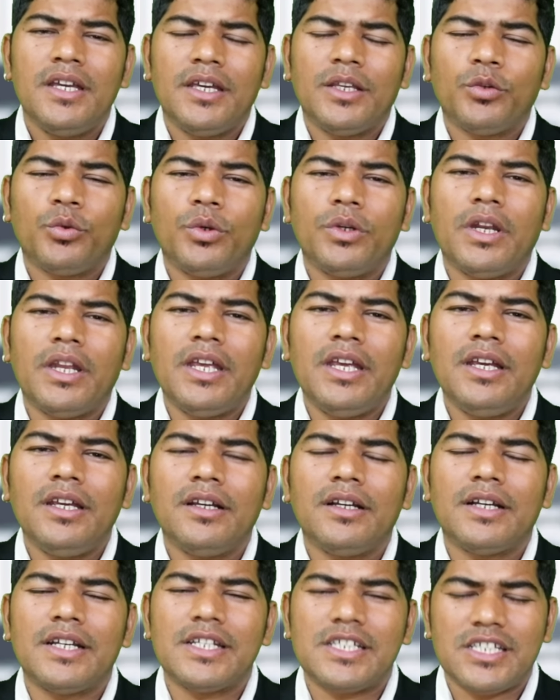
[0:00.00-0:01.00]
इनको नहीं
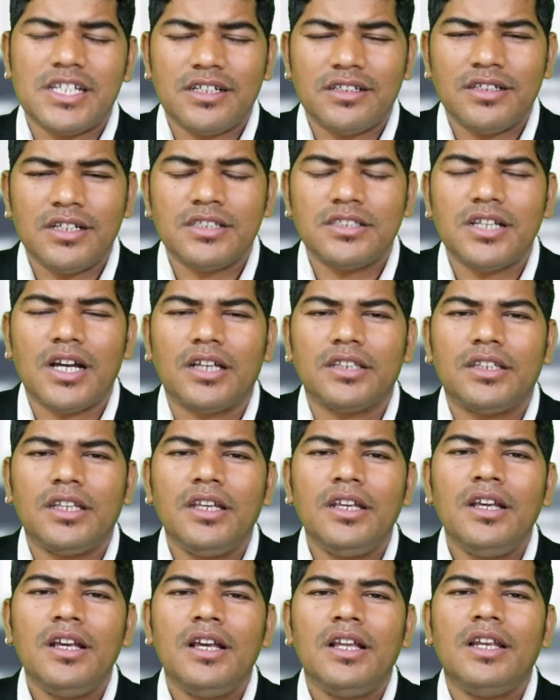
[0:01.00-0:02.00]
घिसटना
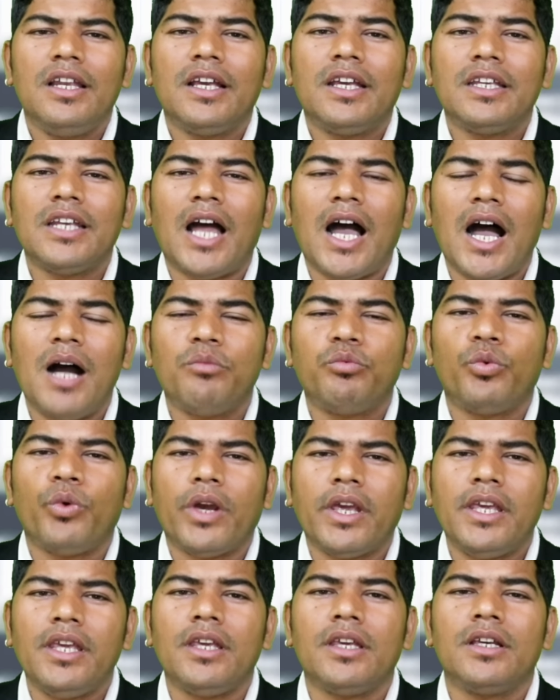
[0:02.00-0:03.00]
चाहती लेकिन आप
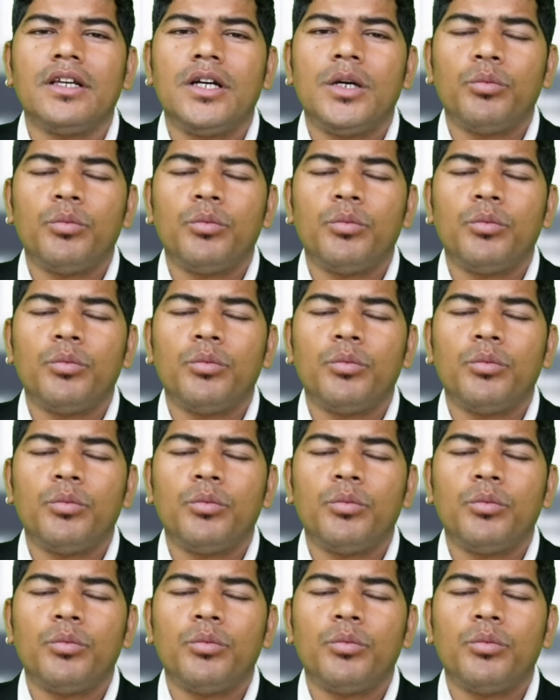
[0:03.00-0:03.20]
वहीं